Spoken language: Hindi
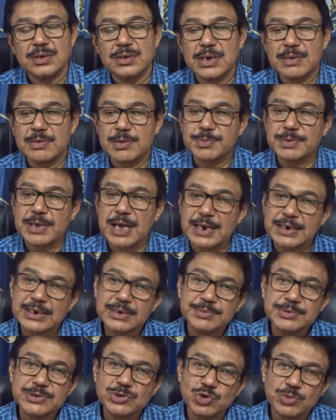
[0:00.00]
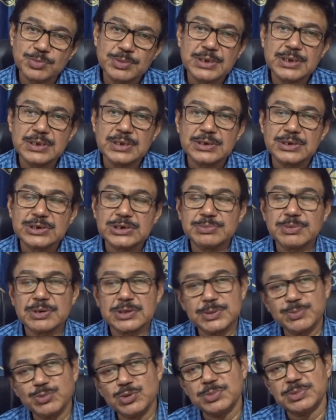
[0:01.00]
हम अपने अगले वीडियो में किसी
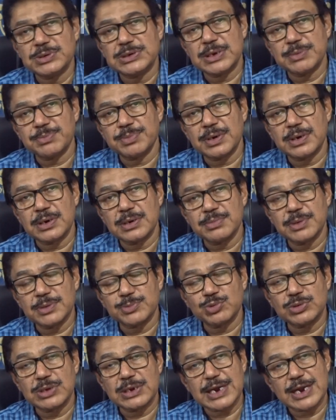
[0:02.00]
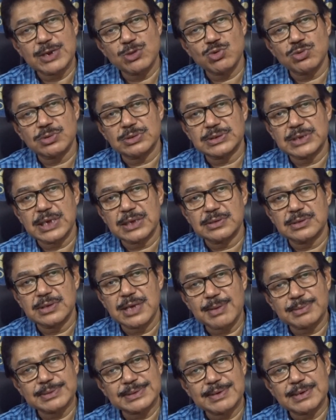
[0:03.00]
महत्वपूर्ण विषय पर महत्वपूर्ण जानकारियों के साथ
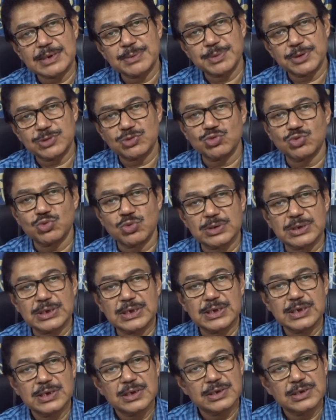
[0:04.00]
आपके सामने प्रस्तुत होंगे